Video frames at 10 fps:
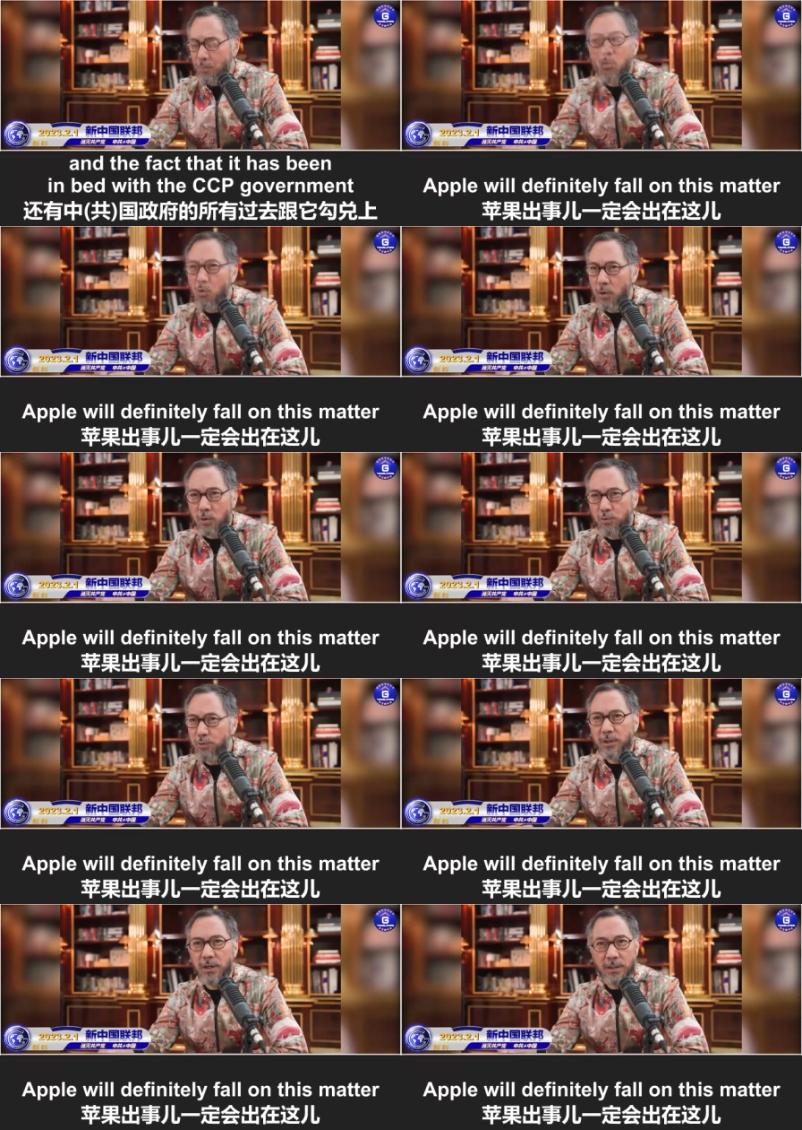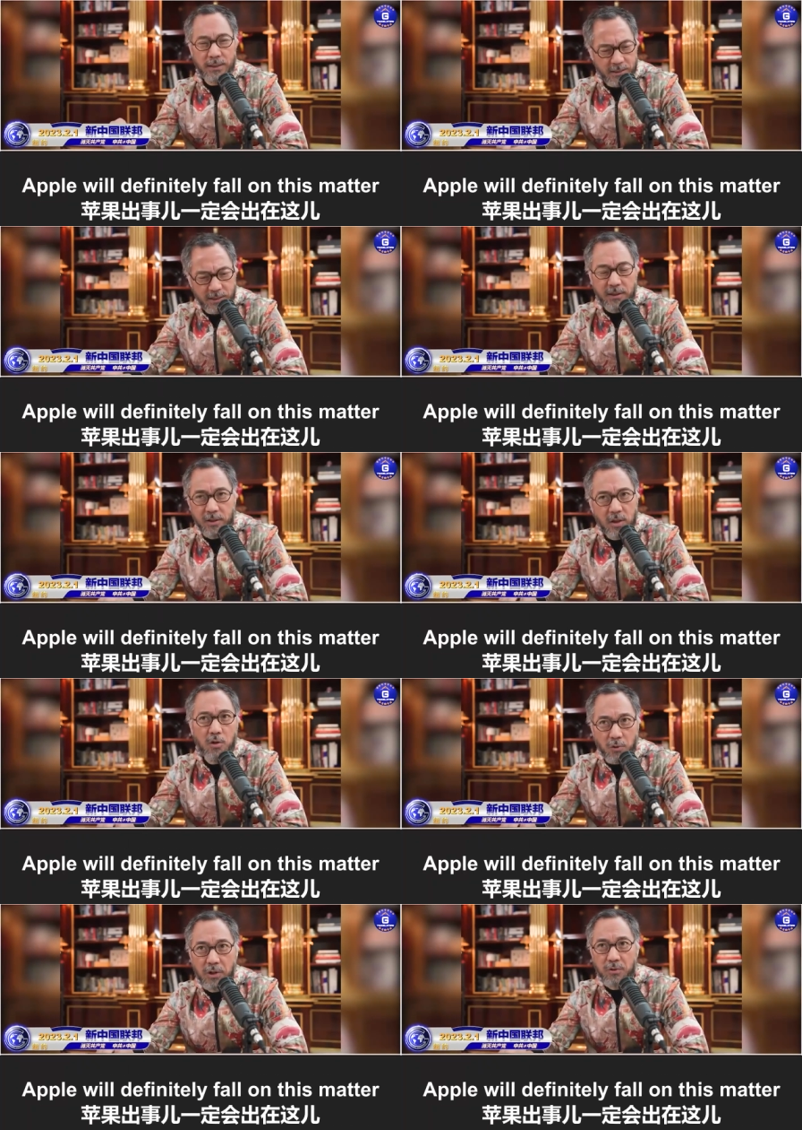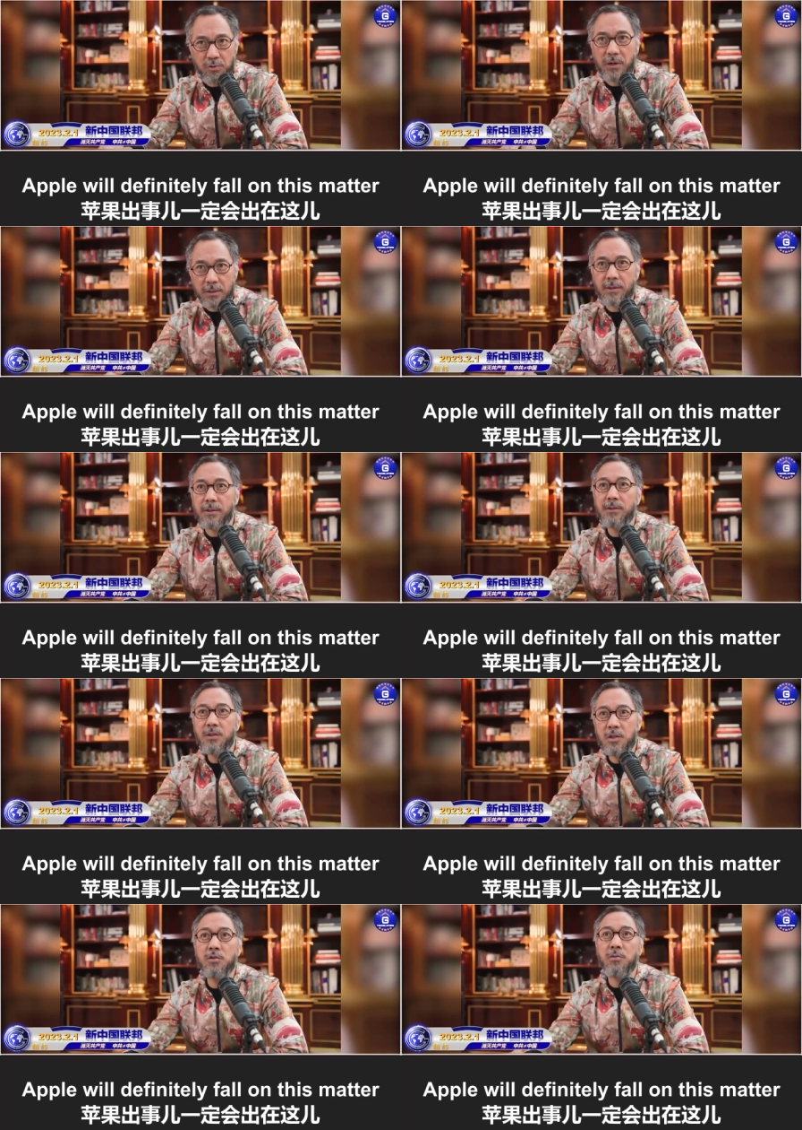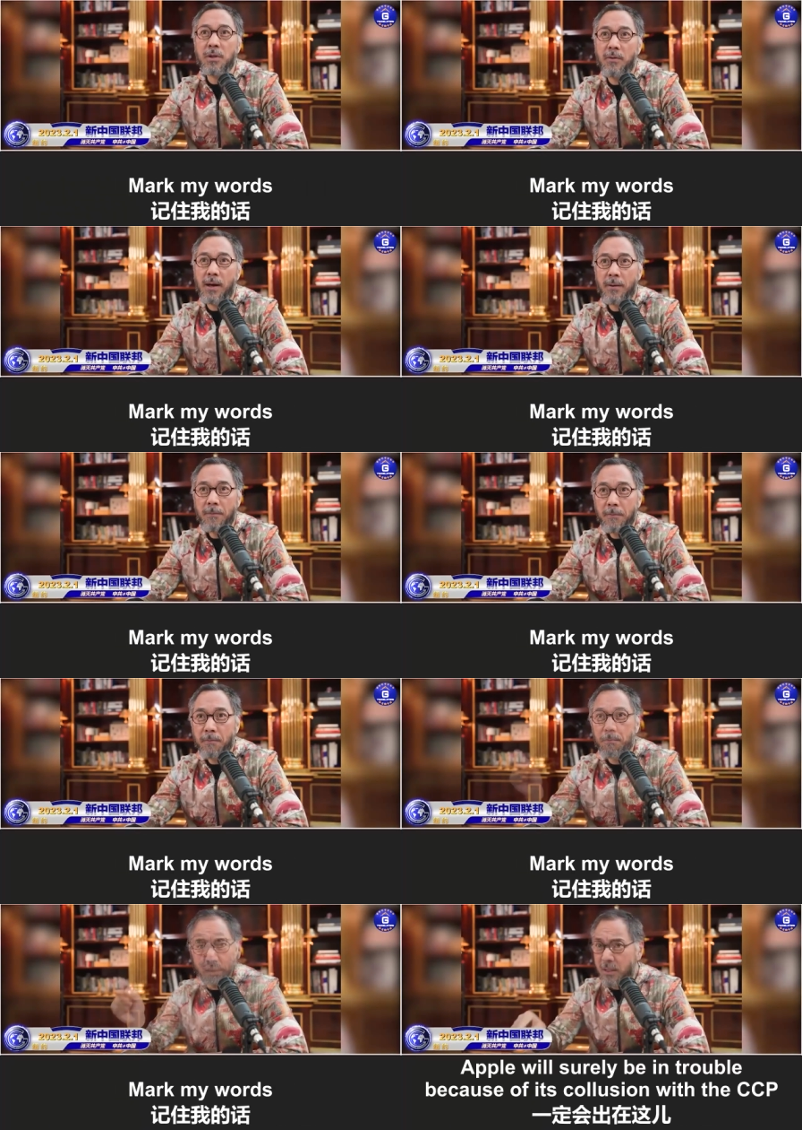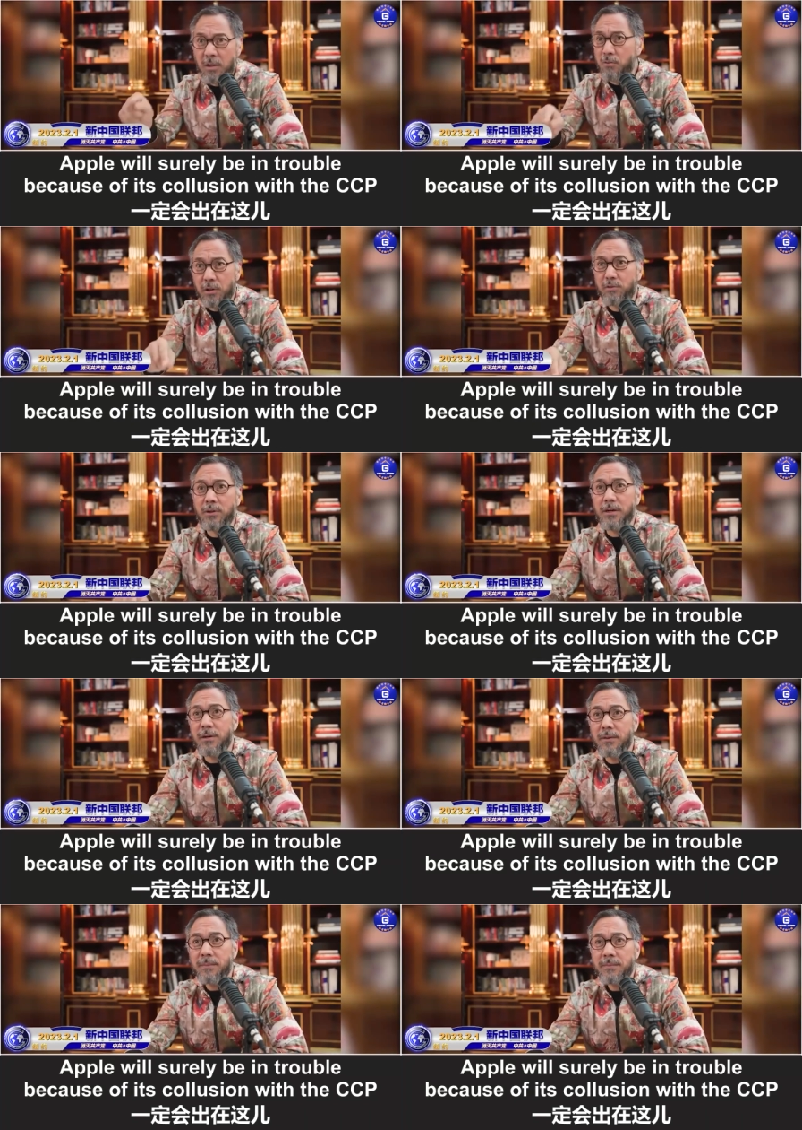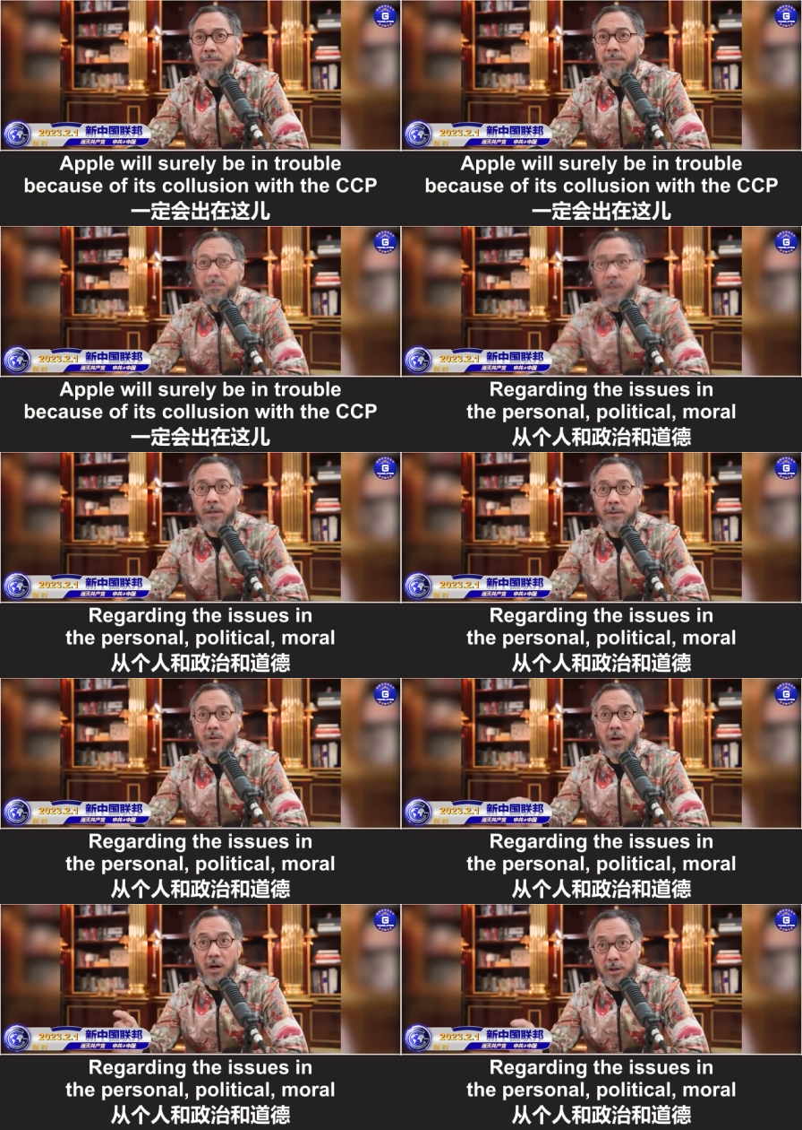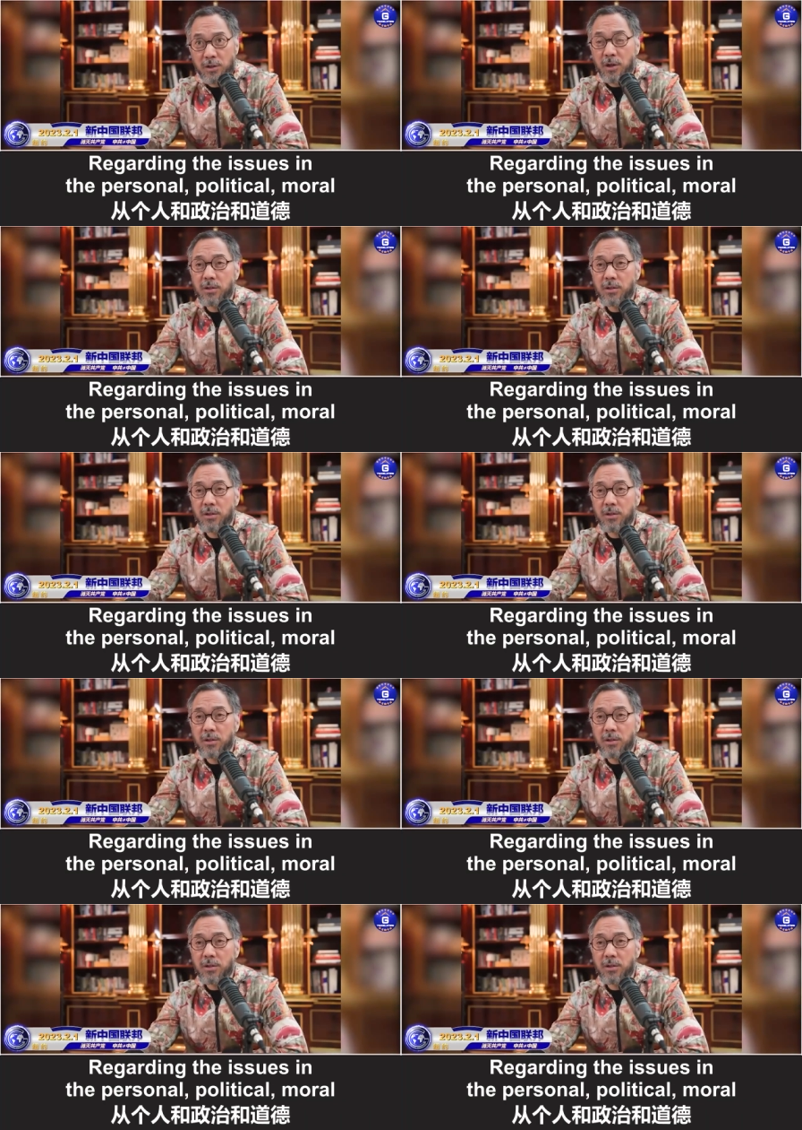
苹果出事儿一定会出在这儿，记住我的话，一定会出在这儿。从个人。